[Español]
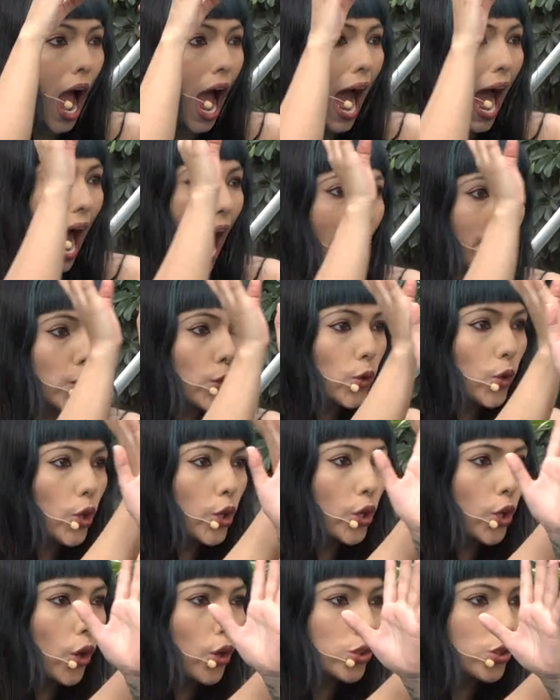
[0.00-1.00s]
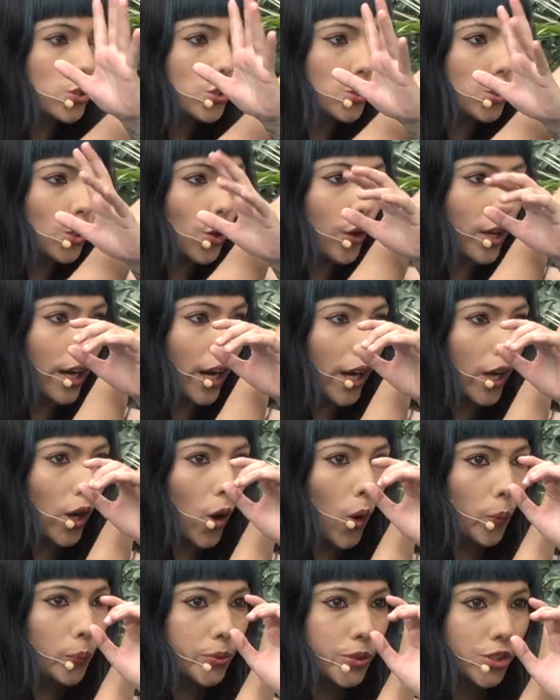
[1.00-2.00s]
hay un rostro que
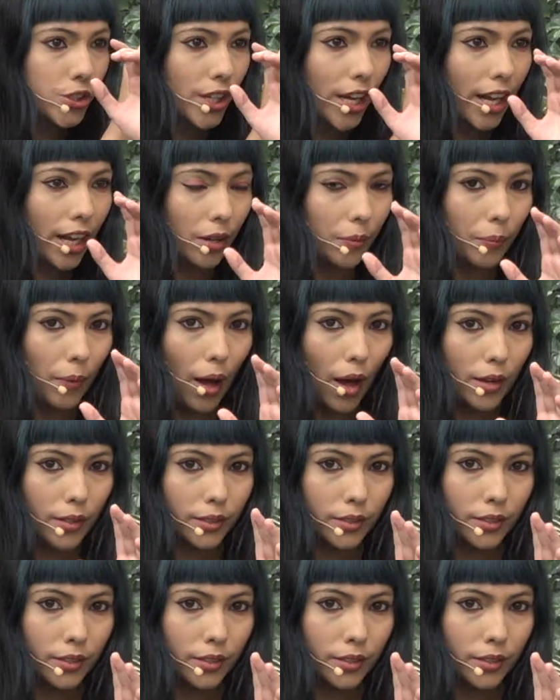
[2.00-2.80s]
lo observa.